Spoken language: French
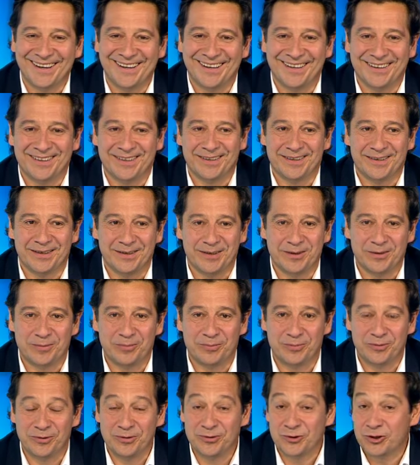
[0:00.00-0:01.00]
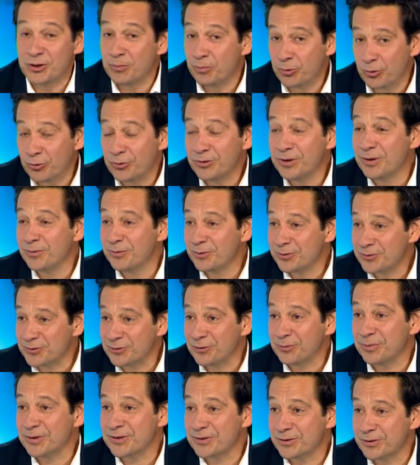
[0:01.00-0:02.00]
et puis j'ai beaucoup
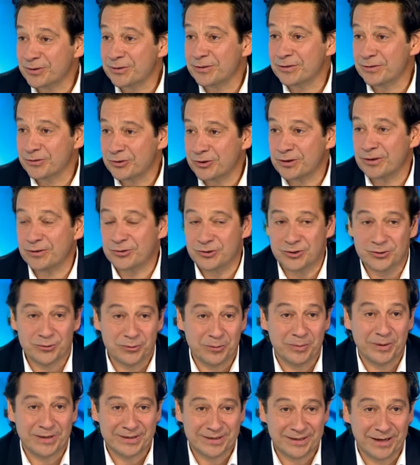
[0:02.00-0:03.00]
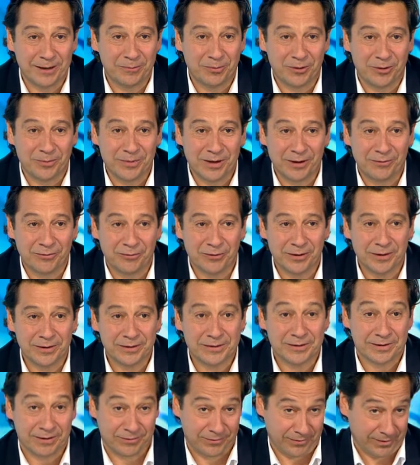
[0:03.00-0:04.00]
d'émotions parce que quand j'y suis passé la première
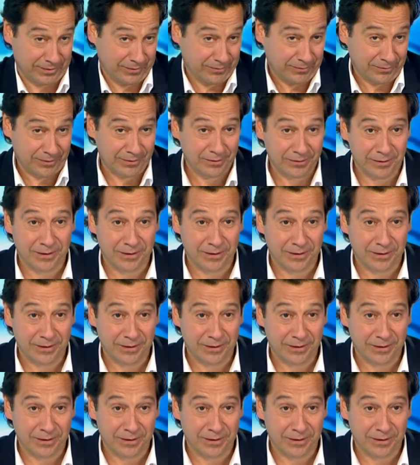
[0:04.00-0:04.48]
fois, ça fait donc